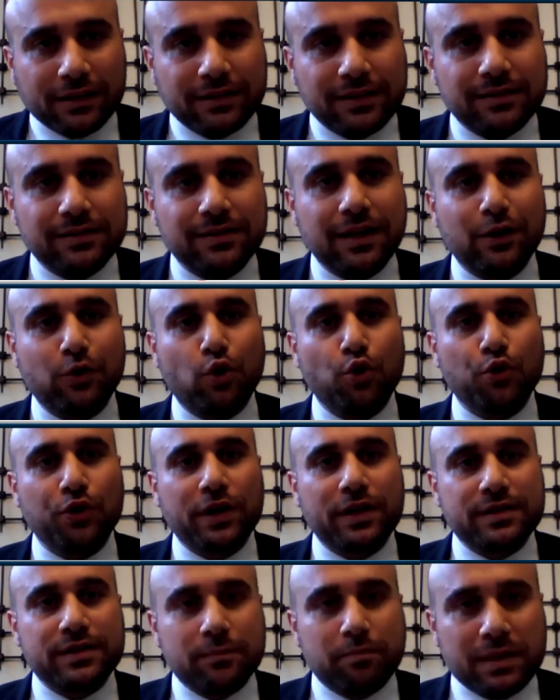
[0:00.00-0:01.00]
ICCI
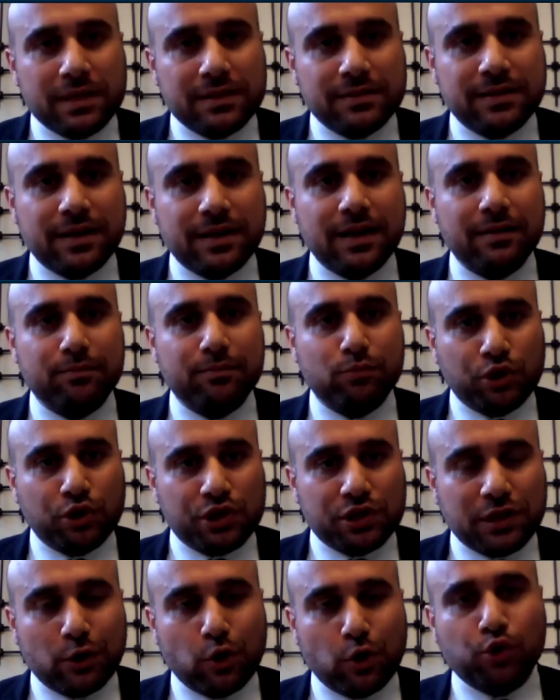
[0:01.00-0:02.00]
Kongresi bizlere bu
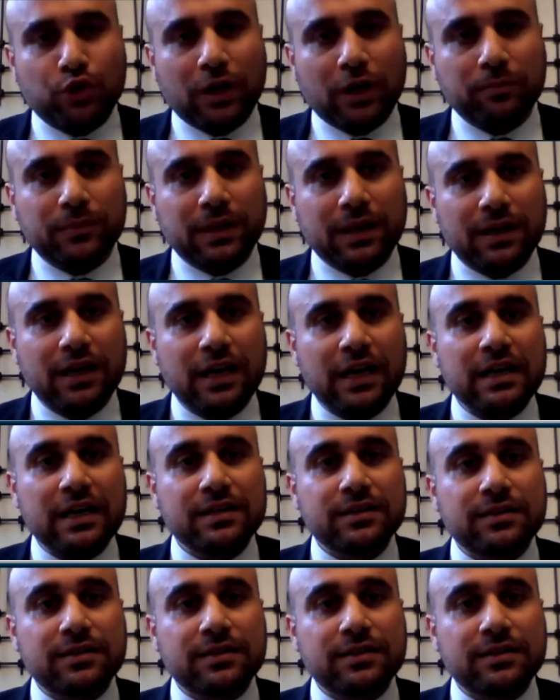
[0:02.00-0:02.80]
dijital ortamda